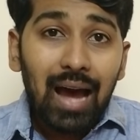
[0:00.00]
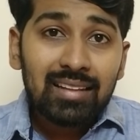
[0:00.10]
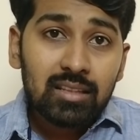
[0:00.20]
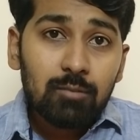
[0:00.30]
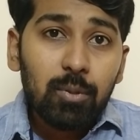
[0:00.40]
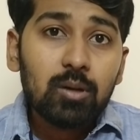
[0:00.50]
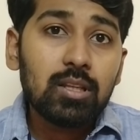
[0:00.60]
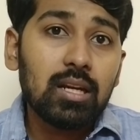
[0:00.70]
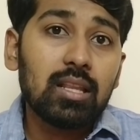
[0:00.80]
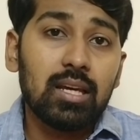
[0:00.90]
அந்த
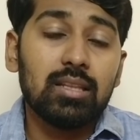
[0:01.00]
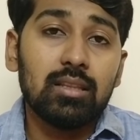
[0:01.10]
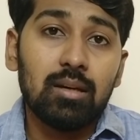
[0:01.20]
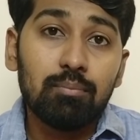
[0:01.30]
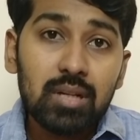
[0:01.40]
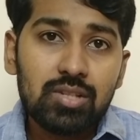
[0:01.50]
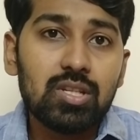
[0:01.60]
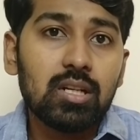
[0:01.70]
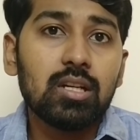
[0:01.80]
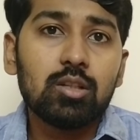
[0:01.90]
பகுதியில் தான் இந்த பிரிட்ஜ்
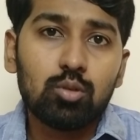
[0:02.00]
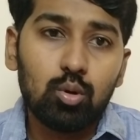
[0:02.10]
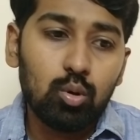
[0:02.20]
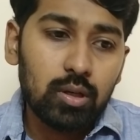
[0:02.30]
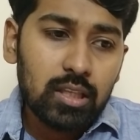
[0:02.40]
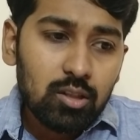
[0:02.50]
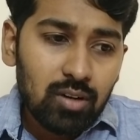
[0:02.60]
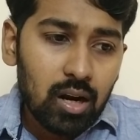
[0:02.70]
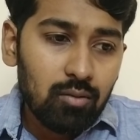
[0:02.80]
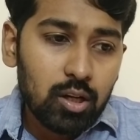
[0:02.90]
இருக்குது ஸோ இது
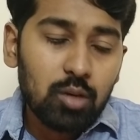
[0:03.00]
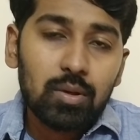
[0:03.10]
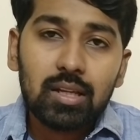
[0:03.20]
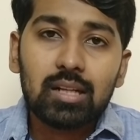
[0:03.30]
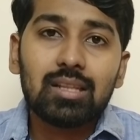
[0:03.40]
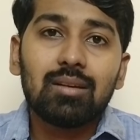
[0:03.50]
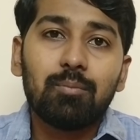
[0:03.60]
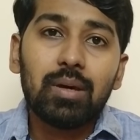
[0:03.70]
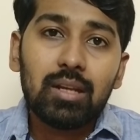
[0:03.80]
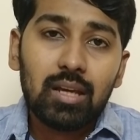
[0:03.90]
நாள் வரைக்கும் அந்த இடத்துல
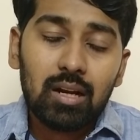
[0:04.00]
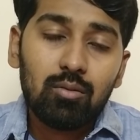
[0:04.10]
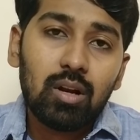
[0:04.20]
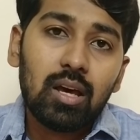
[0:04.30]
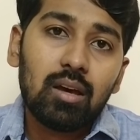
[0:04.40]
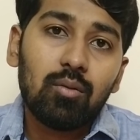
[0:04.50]
பெரிய அளவில்